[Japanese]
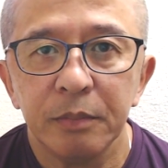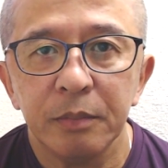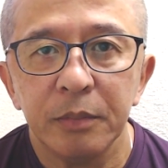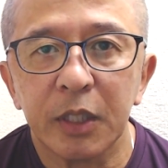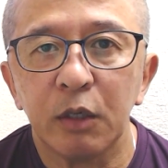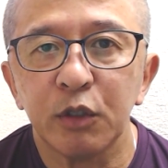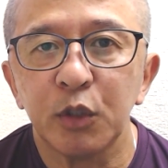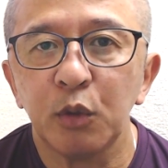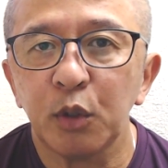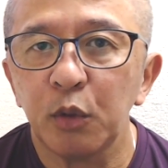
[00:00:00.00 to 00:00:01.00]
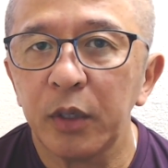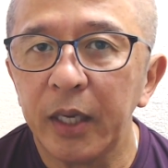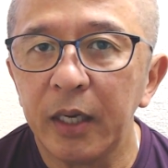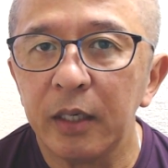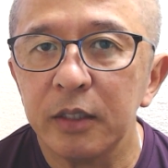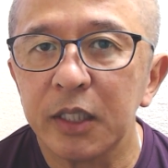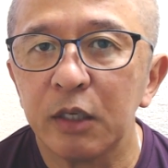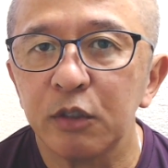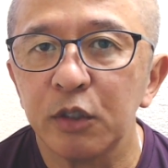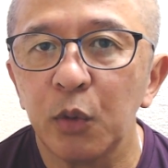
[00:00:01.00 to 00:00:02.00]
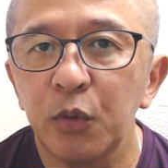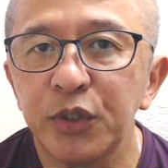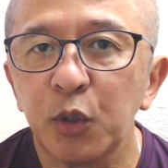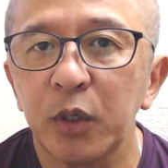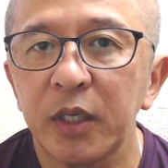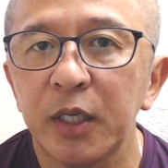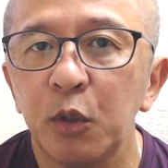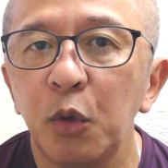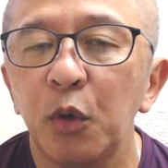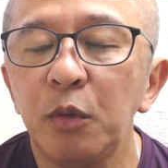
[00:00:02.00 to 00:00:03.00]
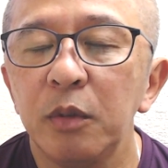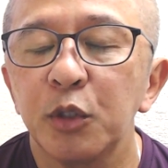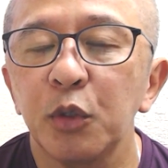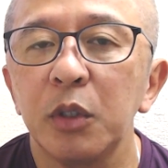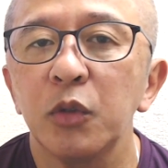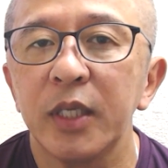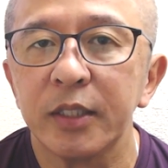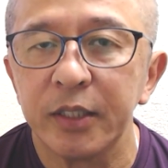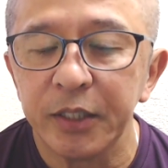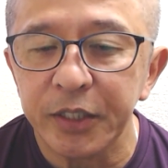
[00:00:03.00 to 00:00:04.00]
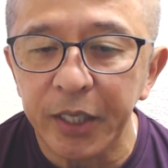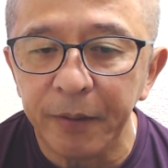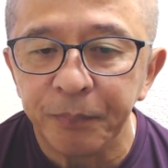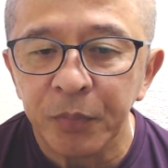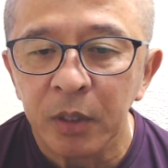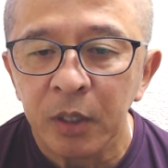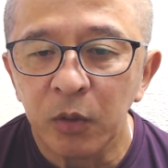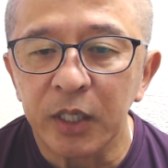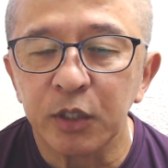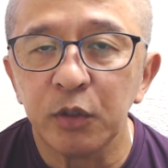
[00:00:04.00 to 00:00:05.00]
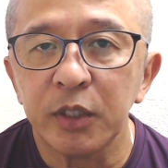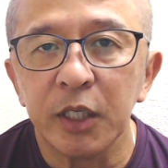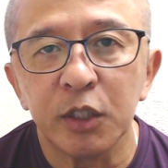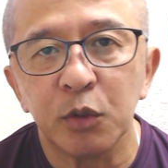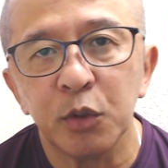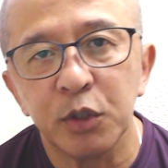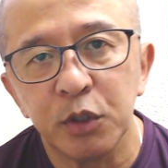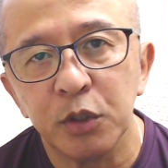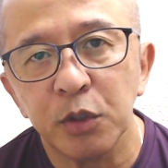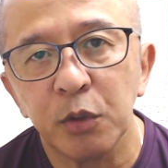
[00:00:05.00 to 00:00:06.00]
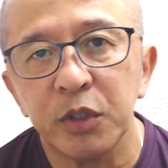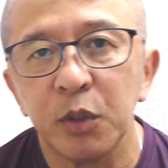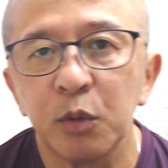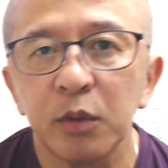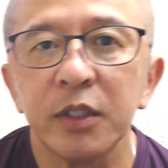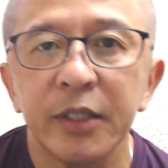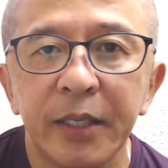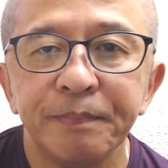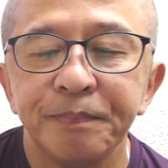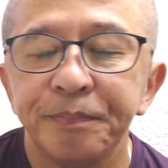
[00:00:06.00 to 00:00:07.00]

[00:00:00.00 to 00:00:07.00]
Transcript: 資格取得届や資格喪失届などの書類を作成して、お役所に提出をするという仕事ですね。